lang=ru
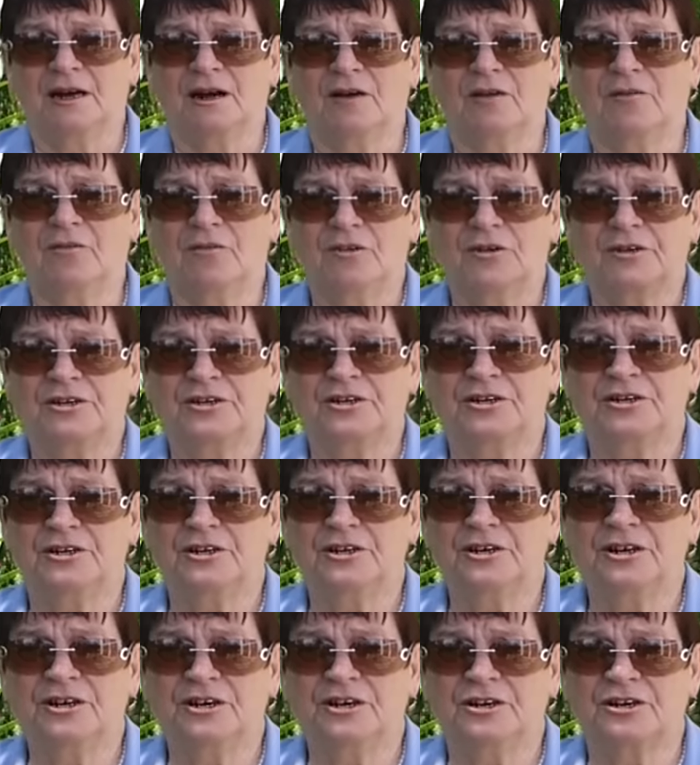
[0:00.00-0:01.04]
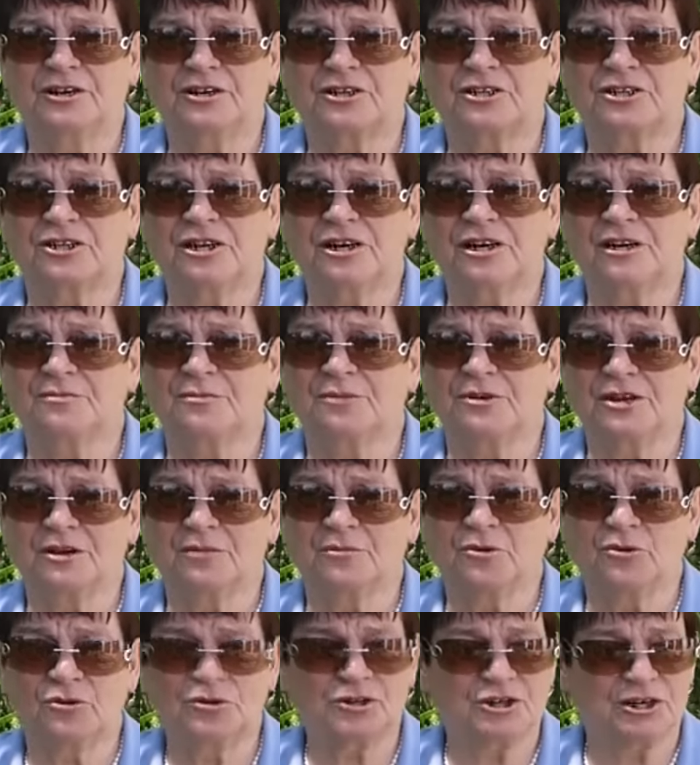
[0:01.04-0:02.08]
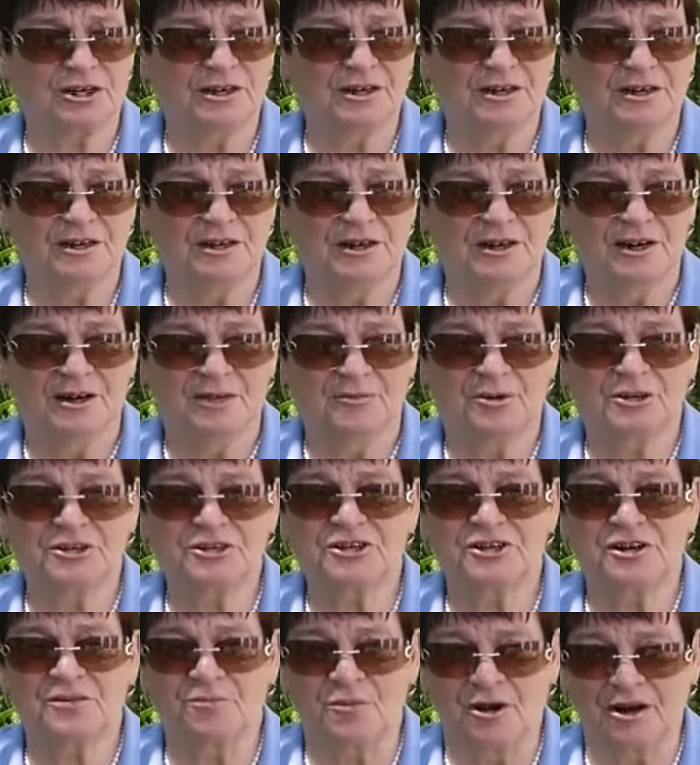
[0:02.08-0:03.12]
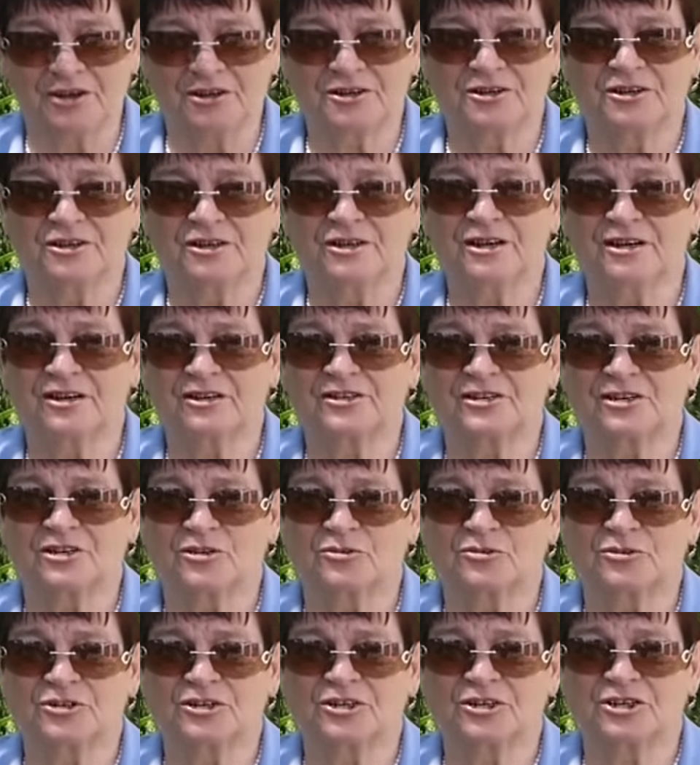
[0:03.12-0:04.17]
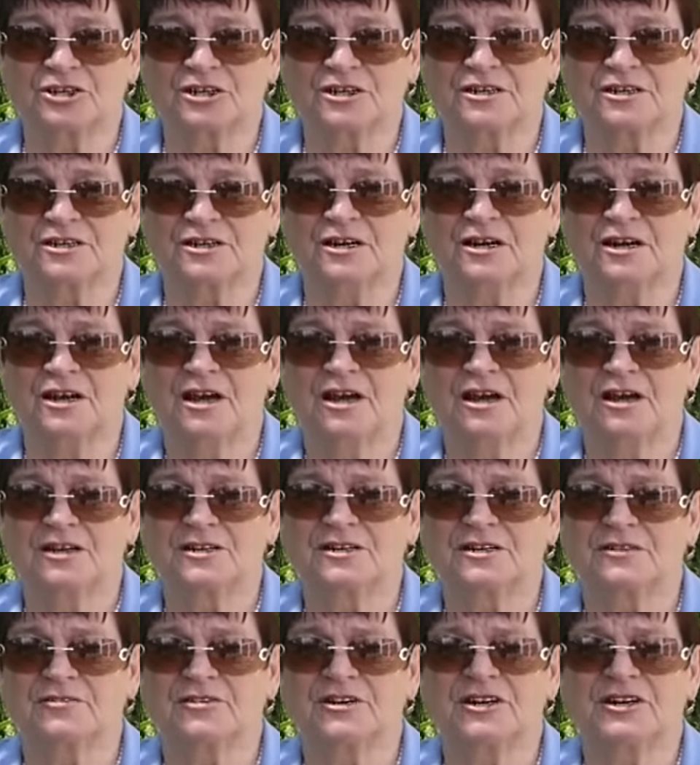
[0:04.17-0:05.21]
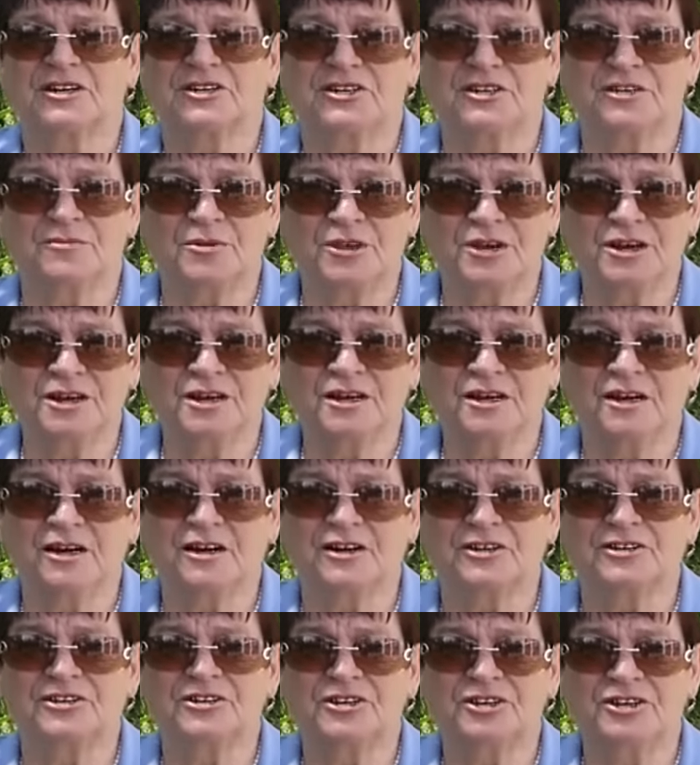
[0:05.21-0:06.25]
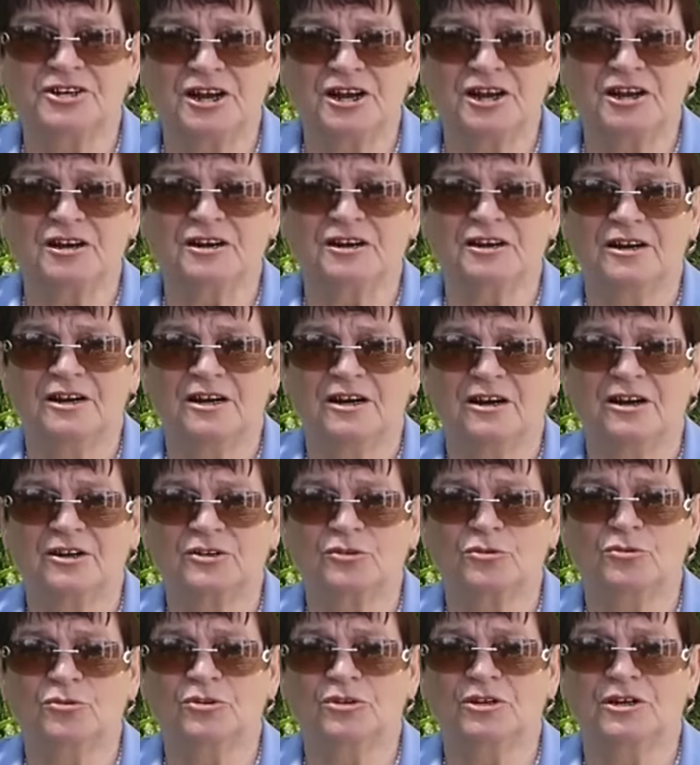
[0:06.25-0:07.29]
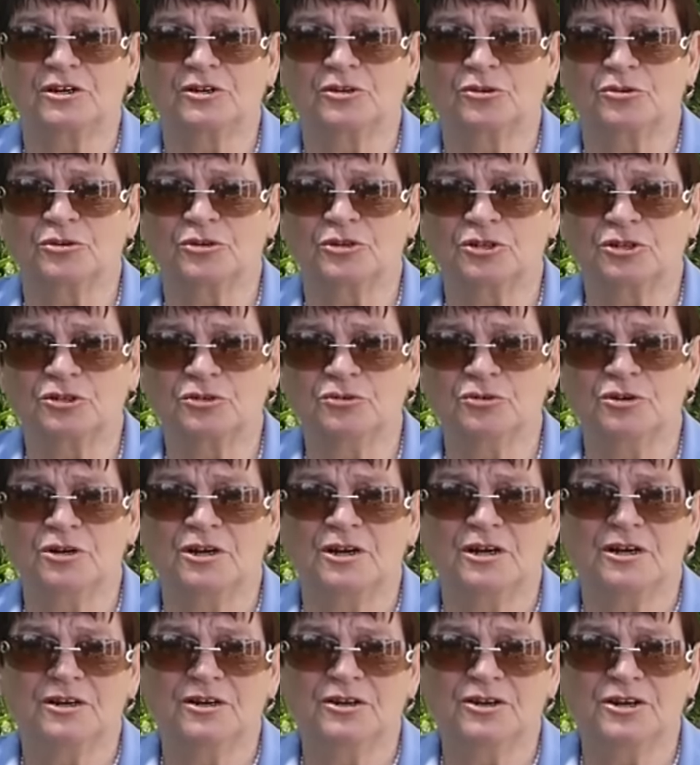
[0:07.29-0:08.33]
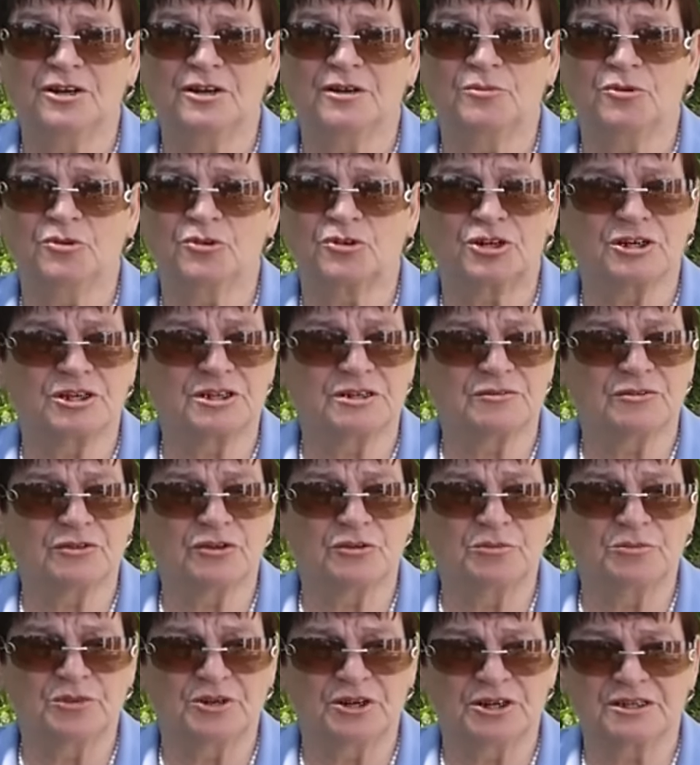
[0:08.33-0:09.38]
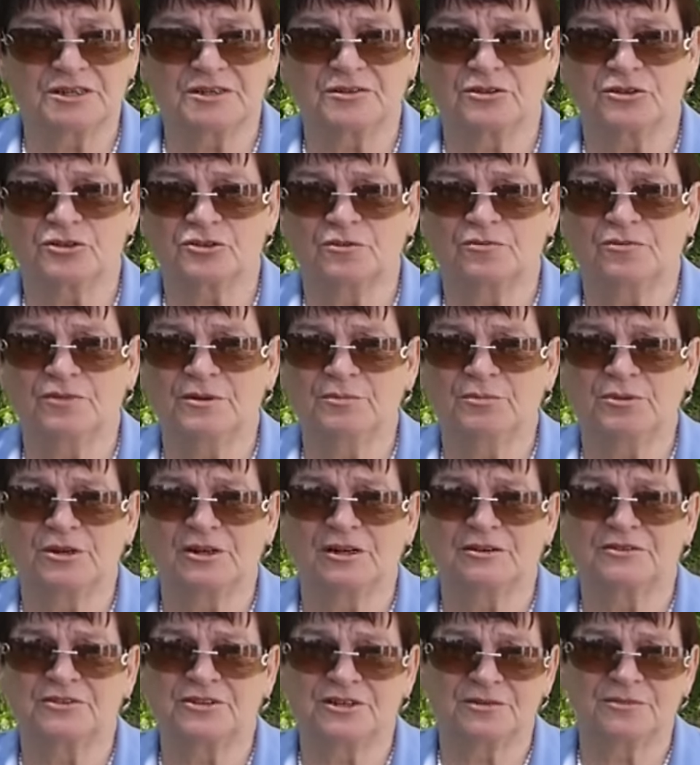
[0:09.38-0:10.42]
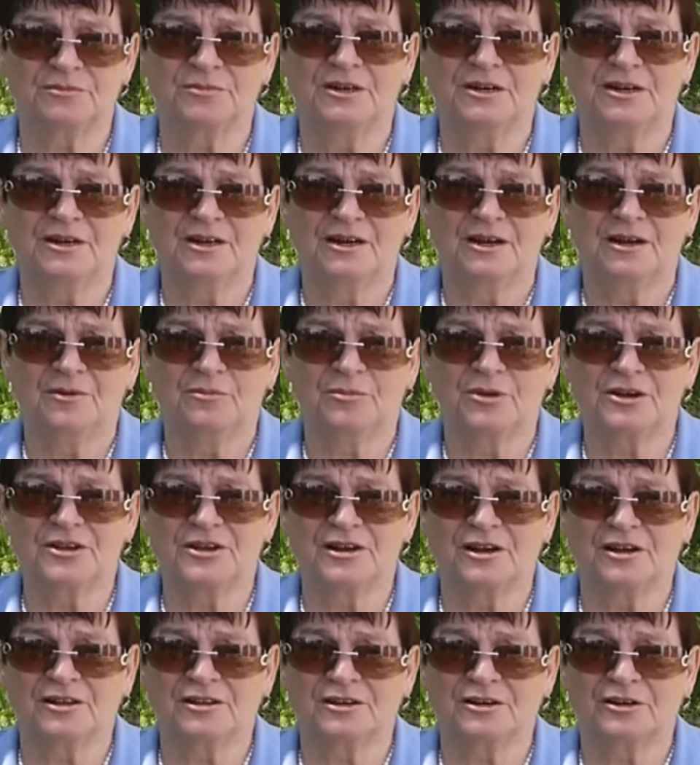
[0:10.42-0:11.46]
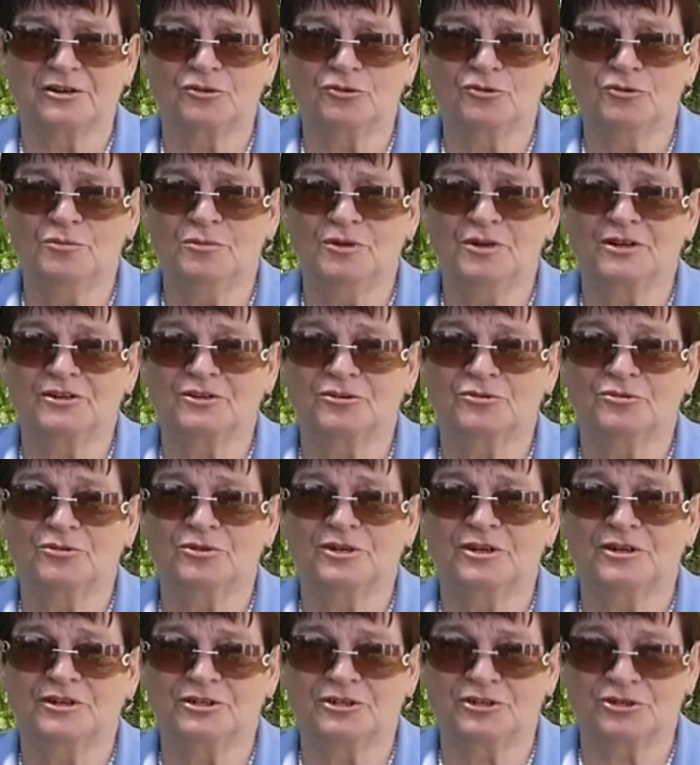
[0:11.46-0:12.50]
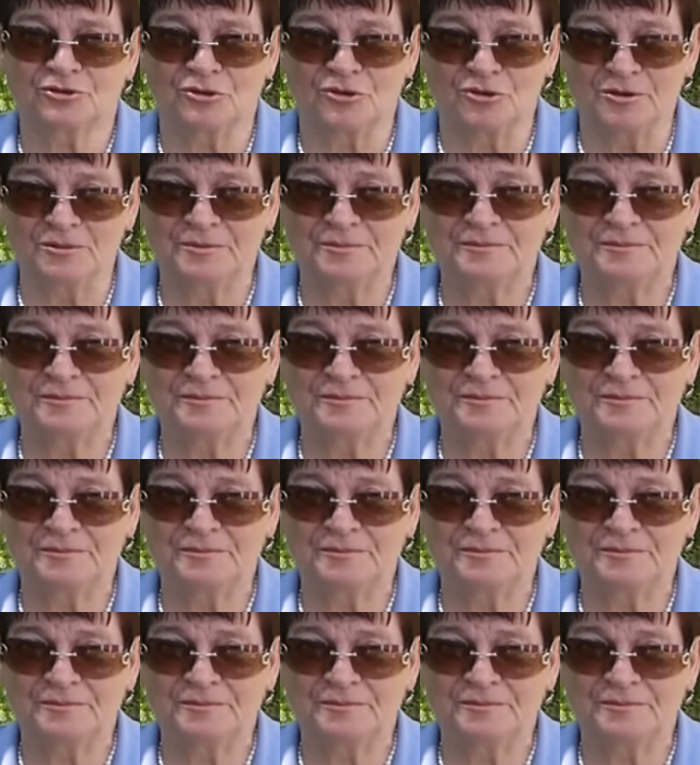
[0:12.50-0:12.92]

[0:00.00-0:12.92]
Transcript: Вот. И решили мы немножко поснимать. А я расскажу сейчас о своей семье, о родителях, откуда, кто и что, и немножко о своем детстве, чтобы вам было всем понятно, кто мы, откуда и что.